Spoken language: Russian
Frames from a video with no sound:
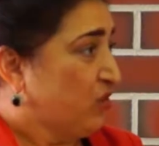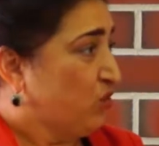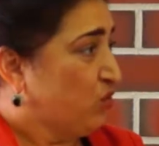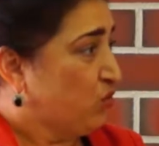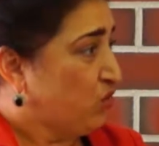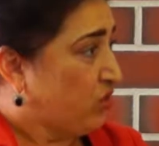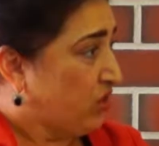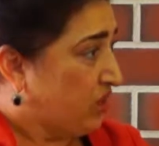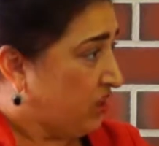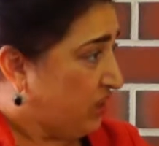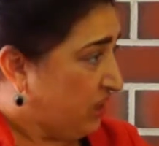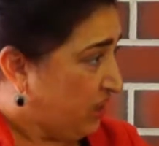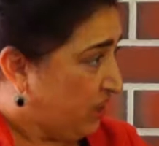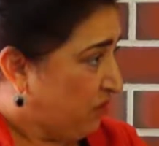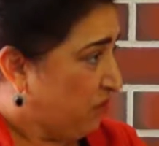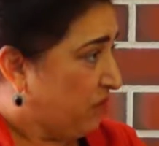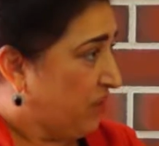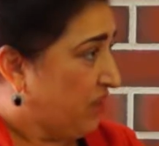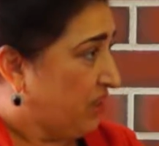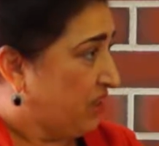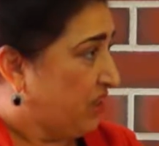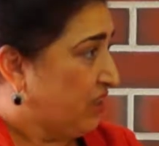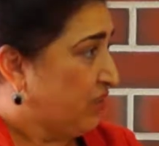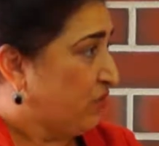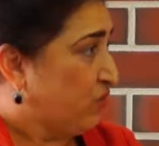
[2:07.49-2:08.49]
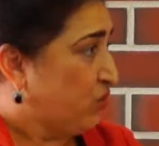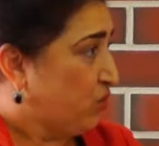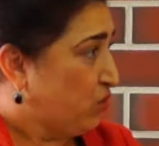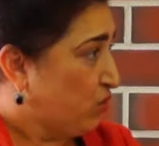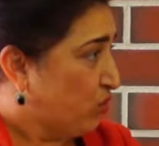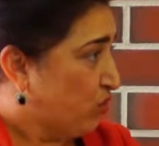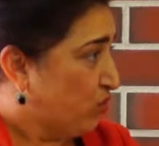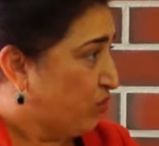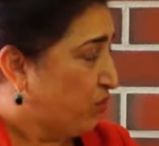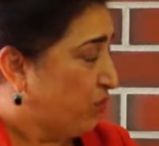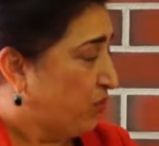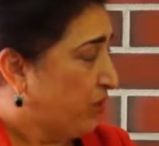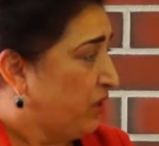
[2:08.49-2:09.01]
Но затем, когда
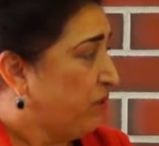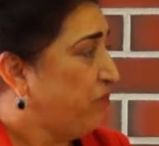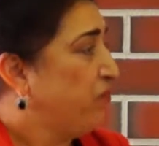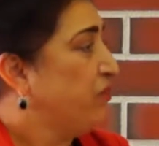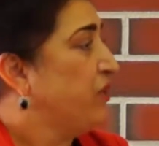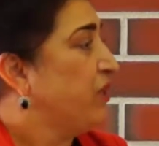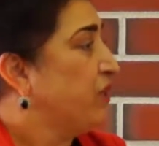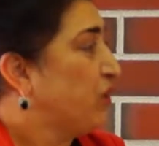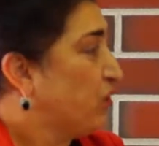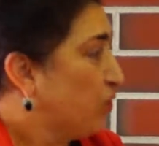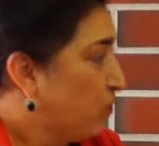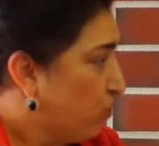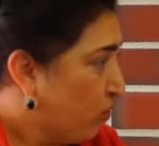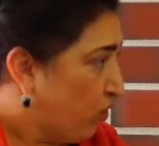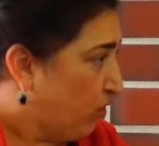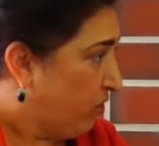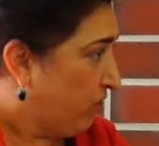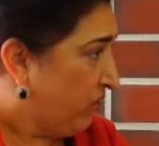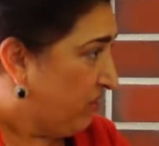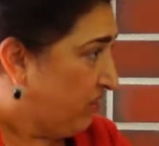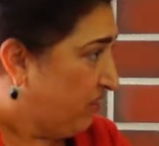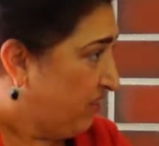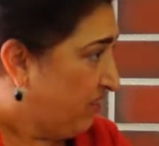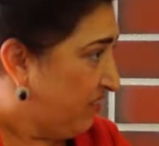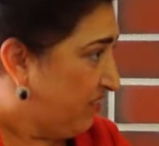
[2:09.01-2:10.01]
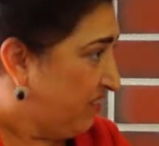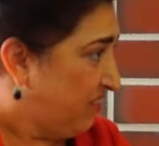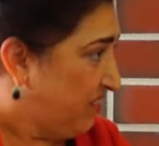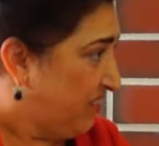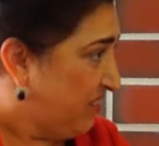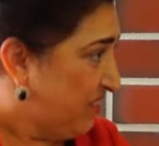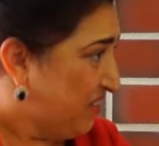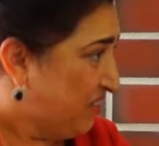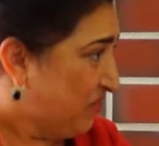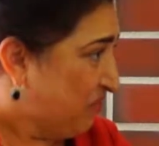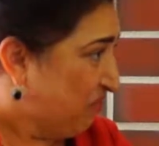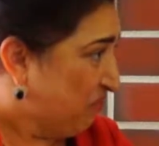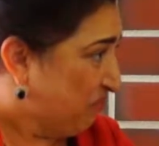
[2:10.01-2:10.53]
все припекло,
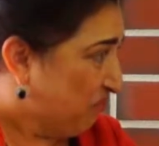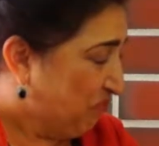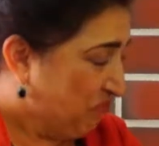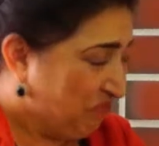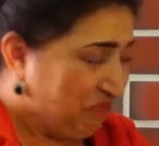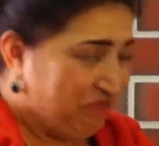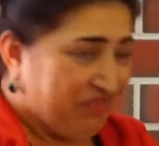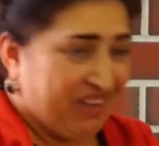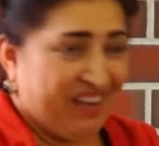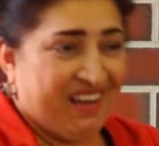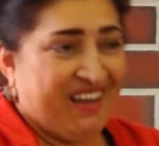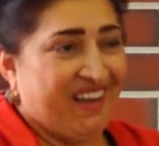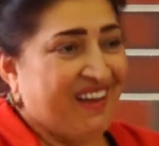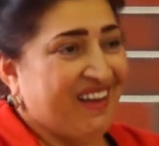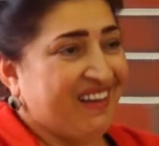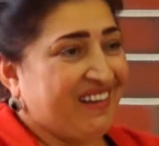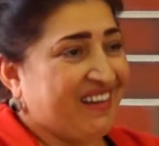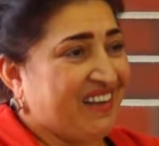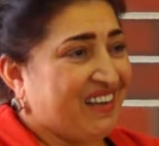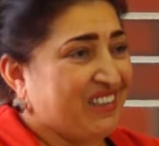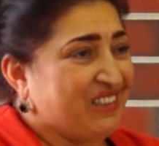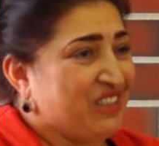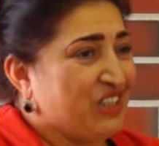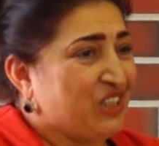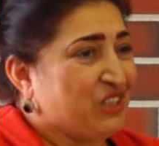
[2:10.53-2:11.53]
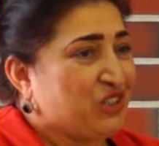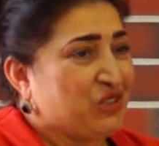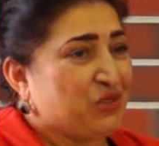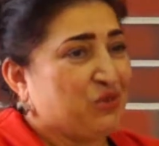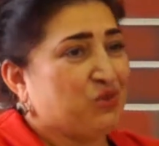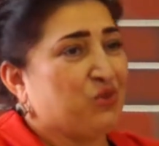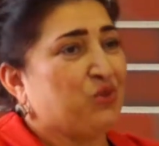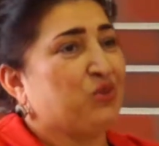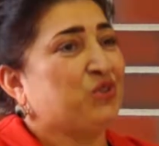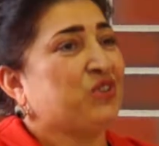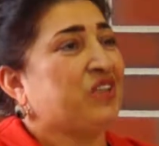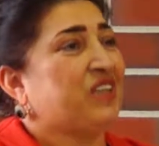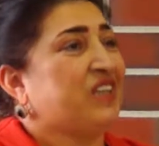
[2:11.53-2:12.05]
когда
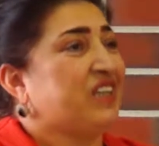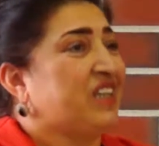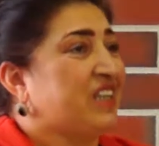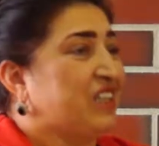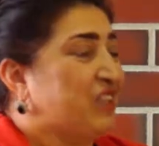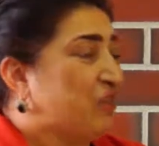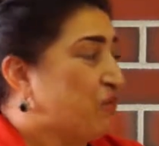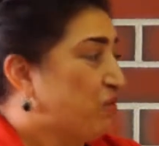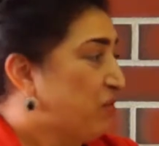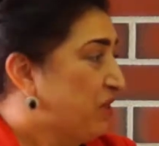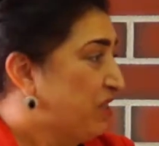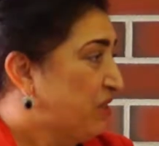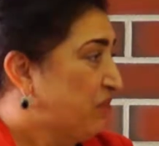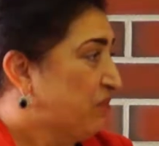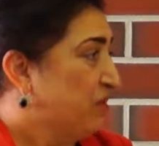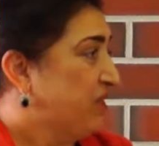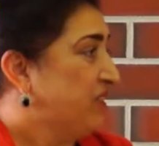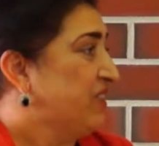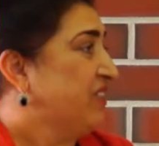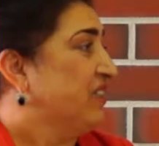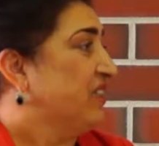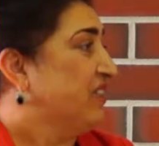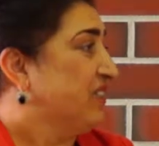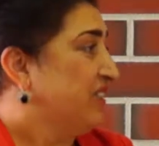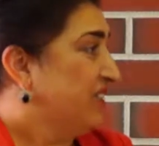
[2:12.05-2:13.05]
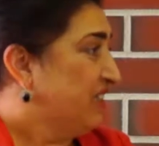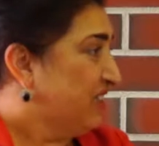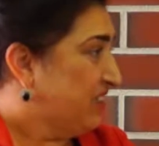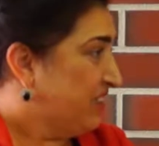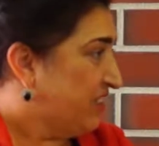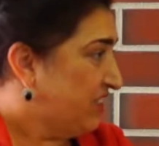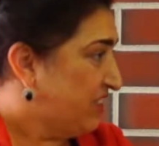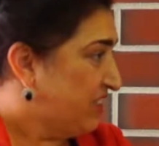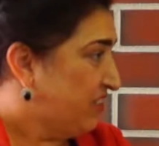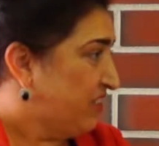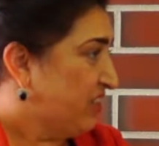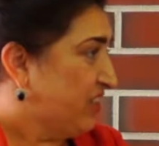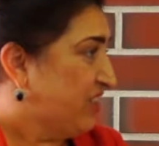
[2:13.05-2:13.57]
что-то надо было мне
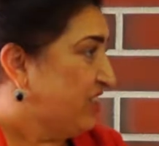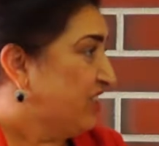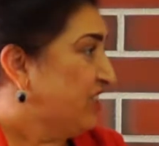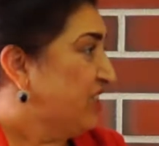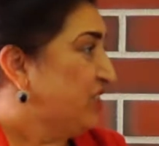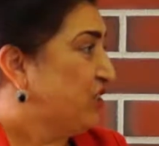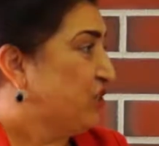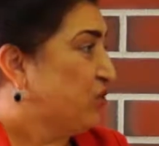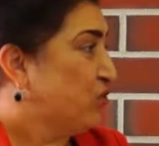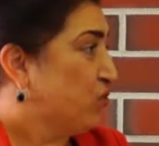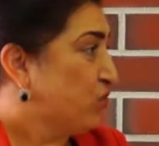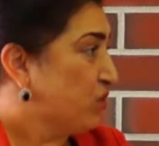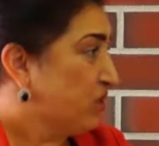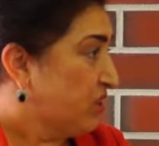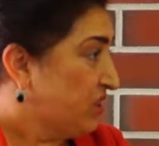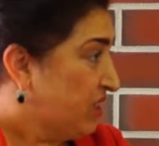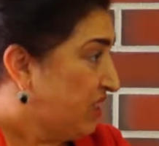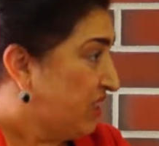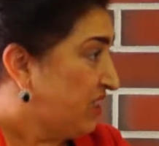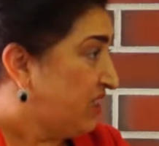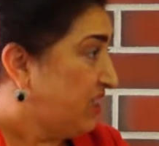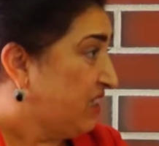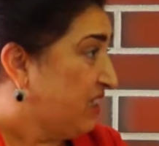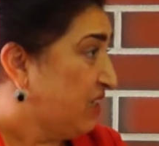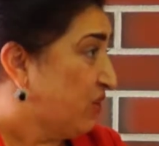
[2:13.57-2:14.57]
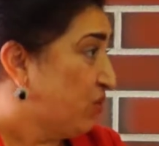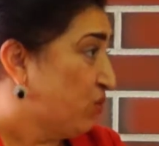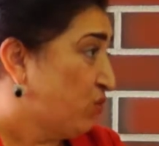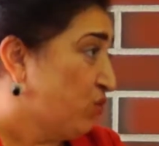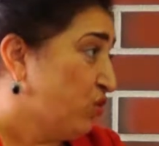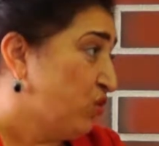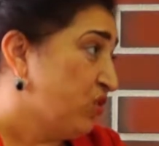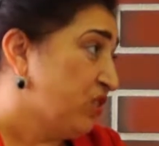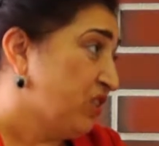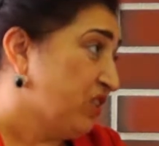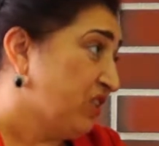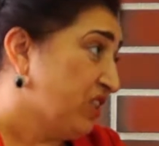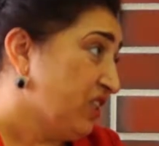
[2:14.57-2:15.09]
действительности узнать, я
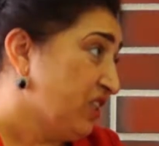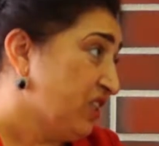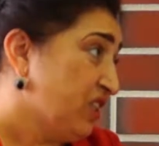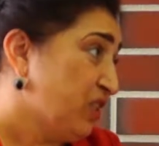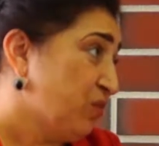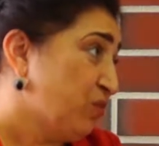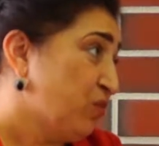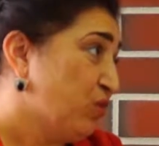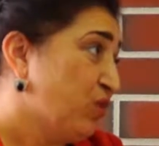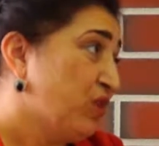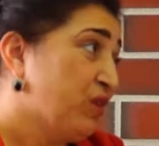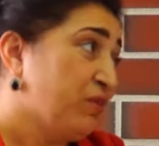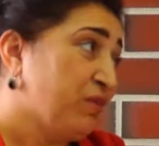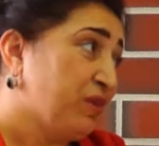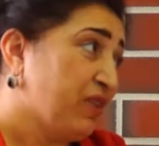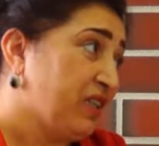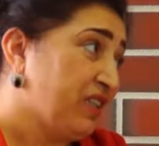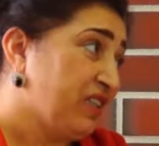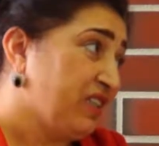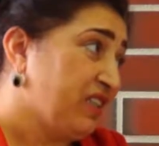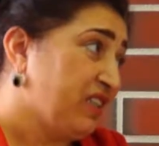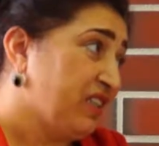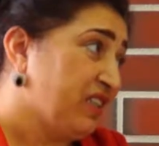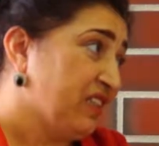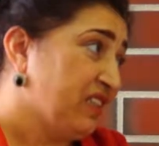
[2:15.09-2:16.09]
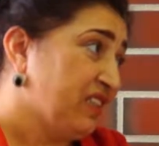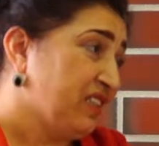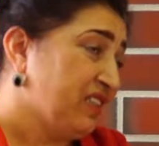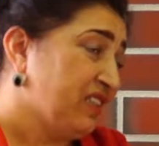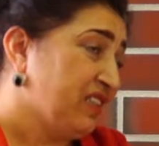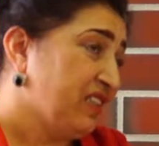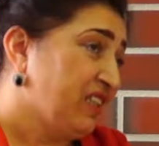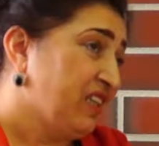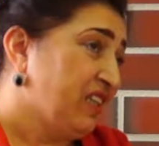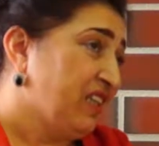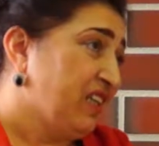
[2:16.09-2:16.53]
тоже к этому обратилась.